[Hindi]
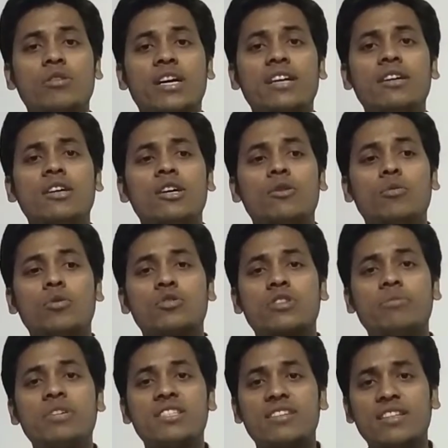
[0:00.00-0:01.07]
जो है वो
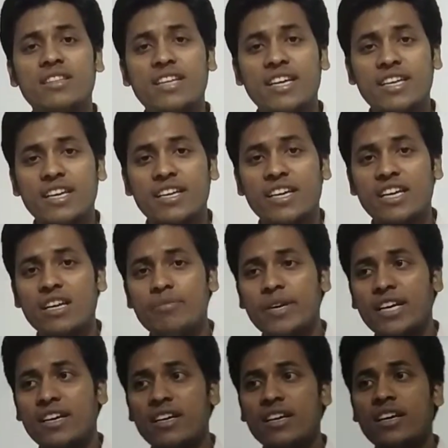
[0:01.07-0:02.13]
सभी संदेह के घेरे
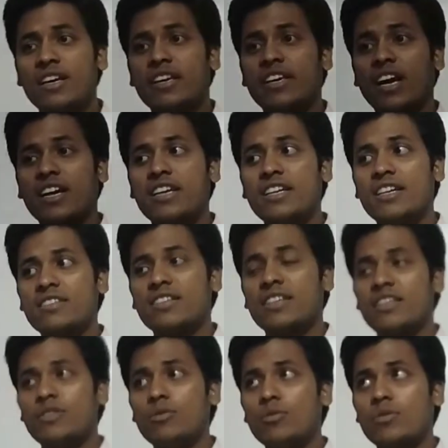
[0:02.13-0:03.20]
में है कि आखिर
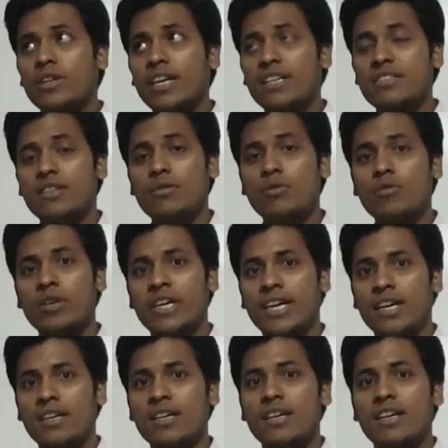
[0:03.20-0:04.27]
ऐसे क्यों कैसे हो
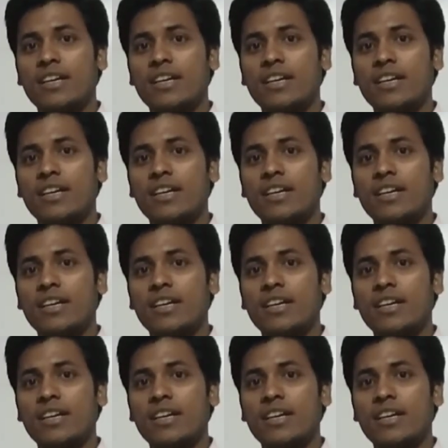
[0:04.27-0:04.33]
गया